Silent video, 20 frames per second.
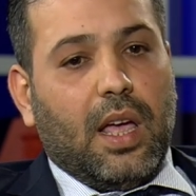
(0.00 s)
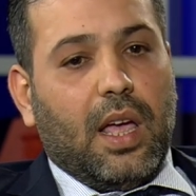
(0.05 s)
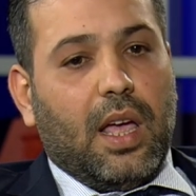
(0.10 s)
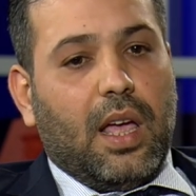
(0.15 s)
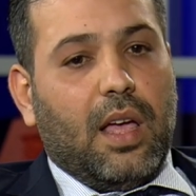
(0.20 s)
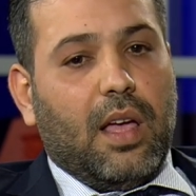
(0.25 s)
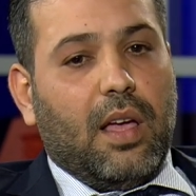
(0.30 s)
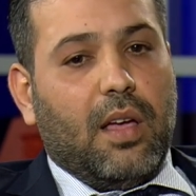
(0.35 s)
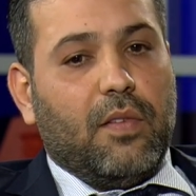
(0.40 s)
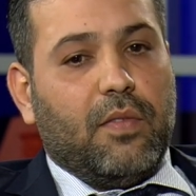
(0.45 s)

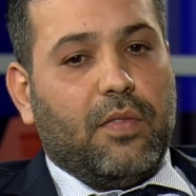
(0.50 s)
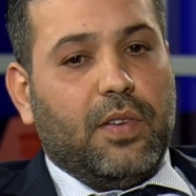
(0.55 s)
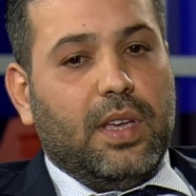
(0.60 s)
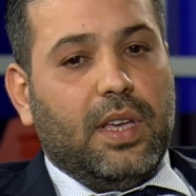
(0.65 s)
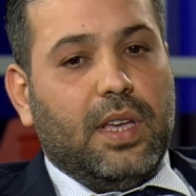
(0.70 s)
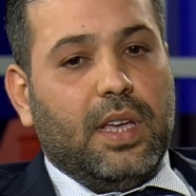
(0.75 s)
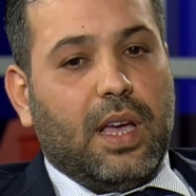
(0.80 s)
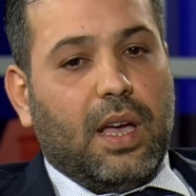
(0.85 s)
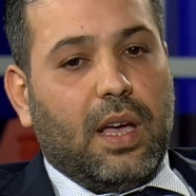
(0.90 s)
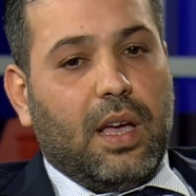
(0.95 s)
آه،
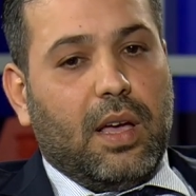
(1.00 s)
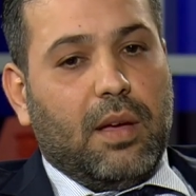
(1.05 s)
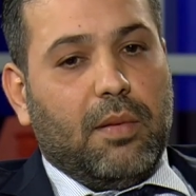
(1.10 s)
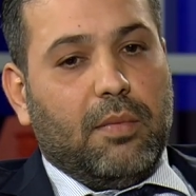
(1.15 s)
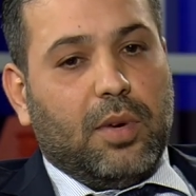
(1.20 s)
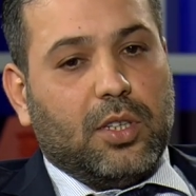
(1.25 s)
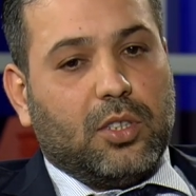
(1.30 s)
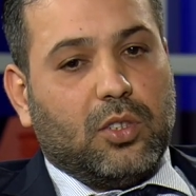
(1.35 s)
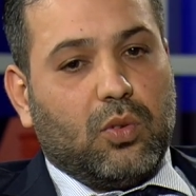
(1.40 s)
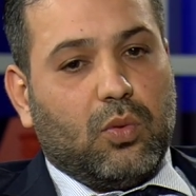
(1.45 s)
في آه،
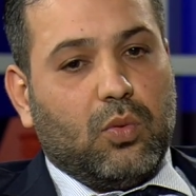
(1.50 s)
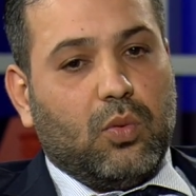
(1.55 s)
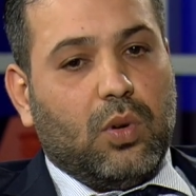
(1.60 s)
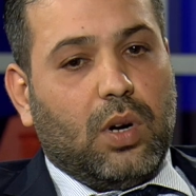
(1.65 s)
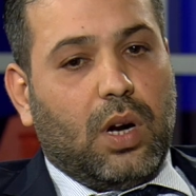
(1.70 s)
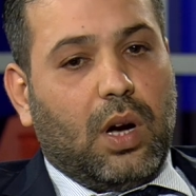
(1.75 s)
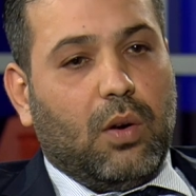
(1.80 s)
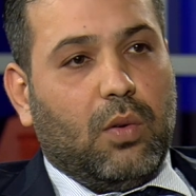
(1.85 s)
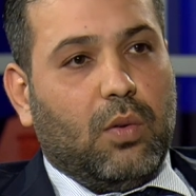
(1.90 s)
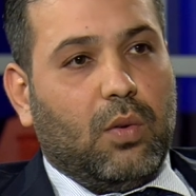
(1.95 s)

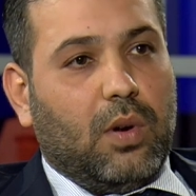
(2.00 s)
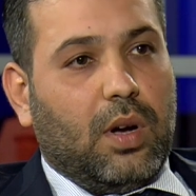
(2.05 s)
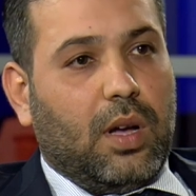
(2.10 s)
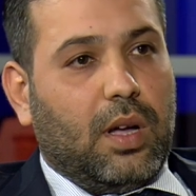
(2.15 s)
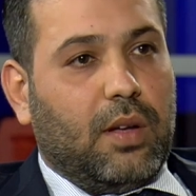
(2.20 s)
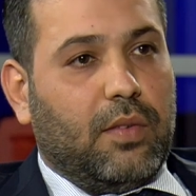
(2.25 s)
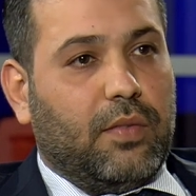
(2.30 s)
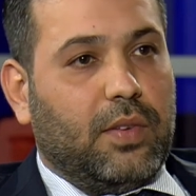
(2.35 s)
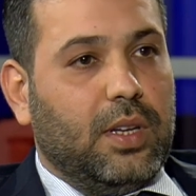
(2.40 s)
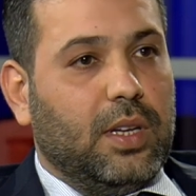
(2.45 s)
مشروع أو
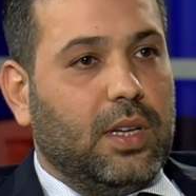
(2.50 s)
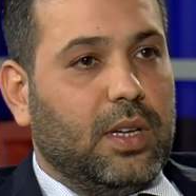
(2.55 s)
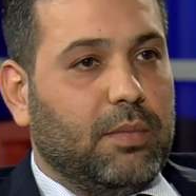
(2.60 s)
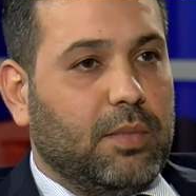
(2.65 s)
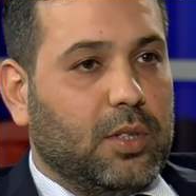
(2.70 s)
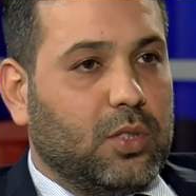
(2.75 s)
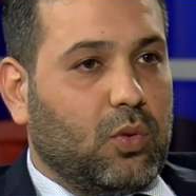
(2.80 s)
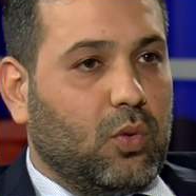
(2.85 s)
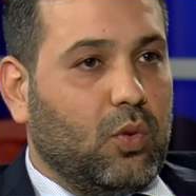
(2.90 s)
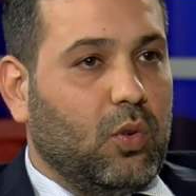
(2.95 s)
آه، في
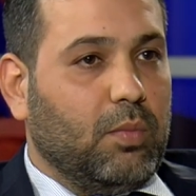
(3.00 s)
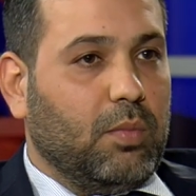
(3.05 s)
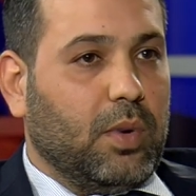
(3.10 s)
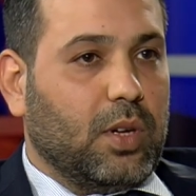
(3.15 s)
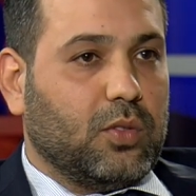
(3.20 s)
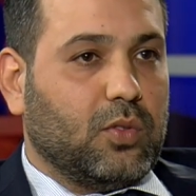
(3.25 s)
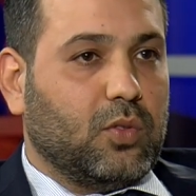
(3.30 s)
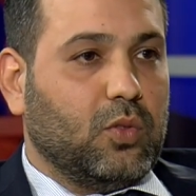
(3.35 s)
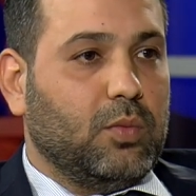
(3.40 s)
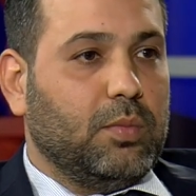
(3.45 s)
مشروع
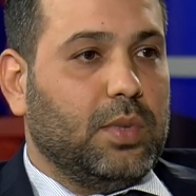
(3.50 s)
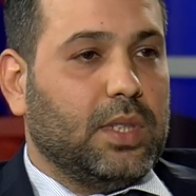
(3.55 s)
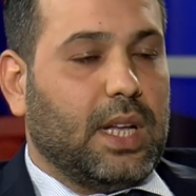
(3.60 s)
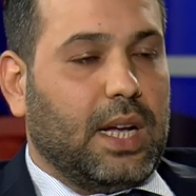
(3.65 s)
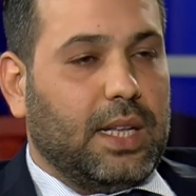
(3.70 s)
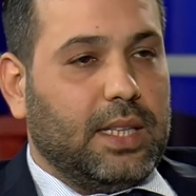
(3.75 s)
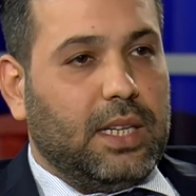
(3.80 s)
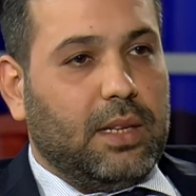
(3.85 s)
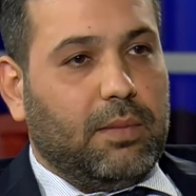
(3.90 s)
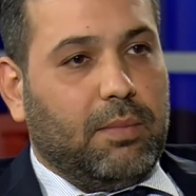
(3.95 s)
مرسوم
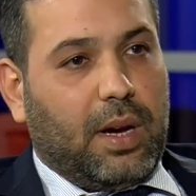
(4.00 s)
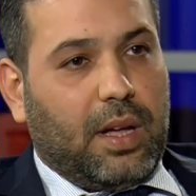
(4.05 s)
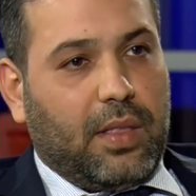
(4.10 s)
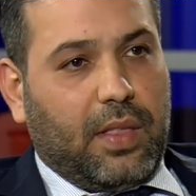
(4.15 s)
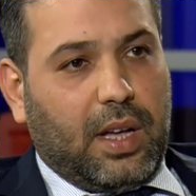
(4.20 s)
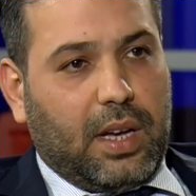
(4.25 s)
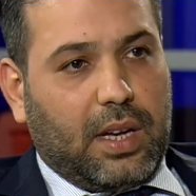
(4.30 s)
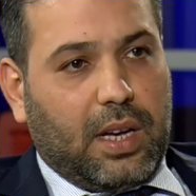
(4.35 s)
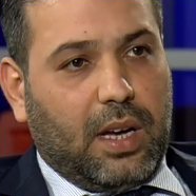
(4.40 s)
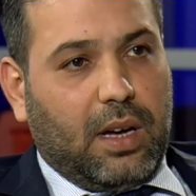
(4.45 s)
بتعديل بعض
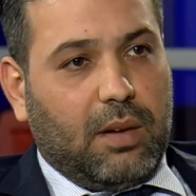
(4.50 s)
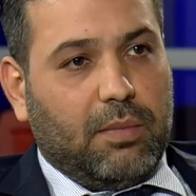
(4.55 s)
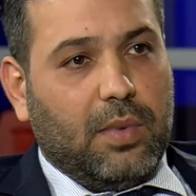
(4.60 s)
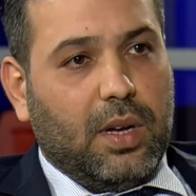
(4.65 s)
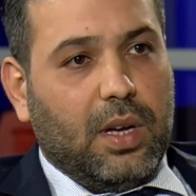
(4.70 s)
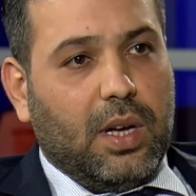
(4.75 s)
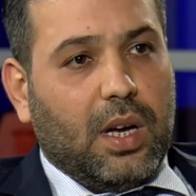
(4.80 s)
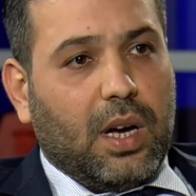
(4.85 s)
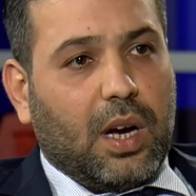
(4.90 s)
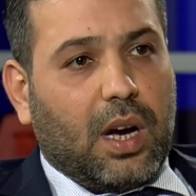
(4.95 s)
أحكام
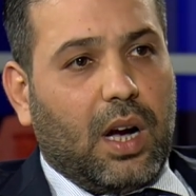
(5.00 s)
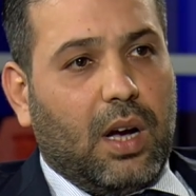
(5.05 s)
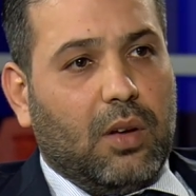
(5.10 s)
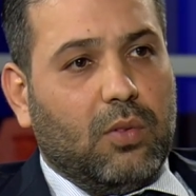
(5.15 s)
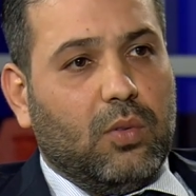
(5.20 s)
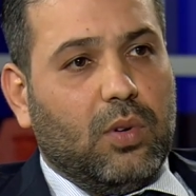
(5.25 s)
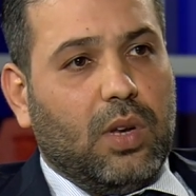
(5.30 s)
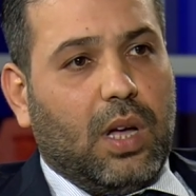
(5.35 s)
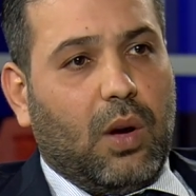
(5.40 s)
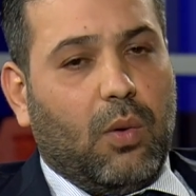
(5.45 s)

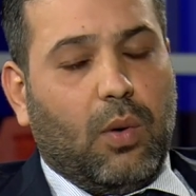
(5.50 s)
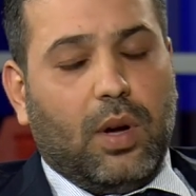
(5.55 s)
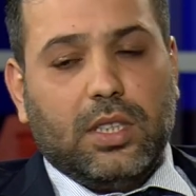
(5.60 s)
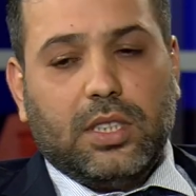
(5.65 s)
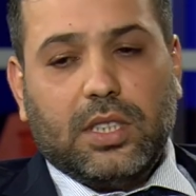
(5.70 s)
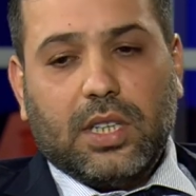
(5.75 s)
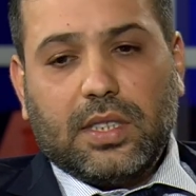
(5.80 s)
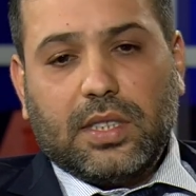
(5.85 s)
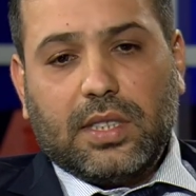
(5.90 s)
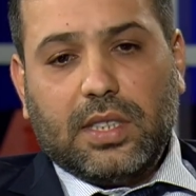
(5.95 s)
قانون الأحوال
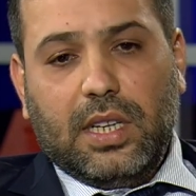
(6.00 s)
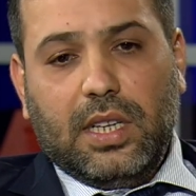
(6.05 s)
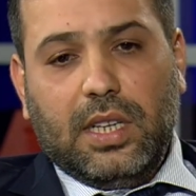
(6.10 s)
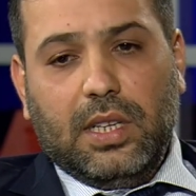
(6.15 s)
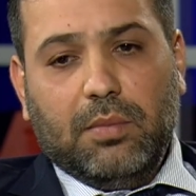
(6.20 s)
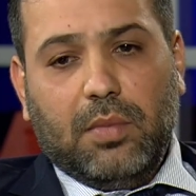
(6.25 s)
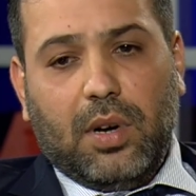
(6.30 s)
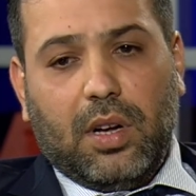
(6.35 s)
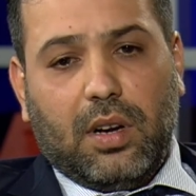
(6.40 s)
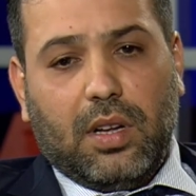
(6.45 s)
الشخصية
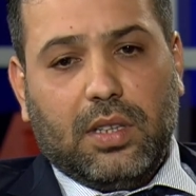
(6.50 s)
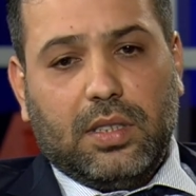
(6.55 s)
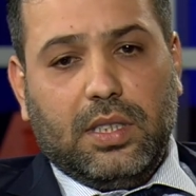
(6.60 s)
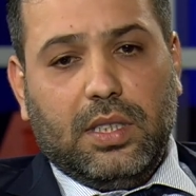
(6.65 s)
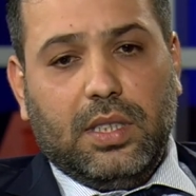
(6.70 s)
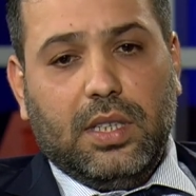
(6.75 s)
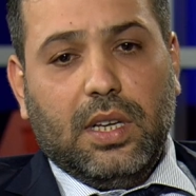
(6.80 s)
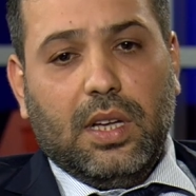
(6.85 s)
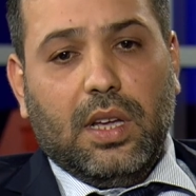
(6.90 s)
الإماراتي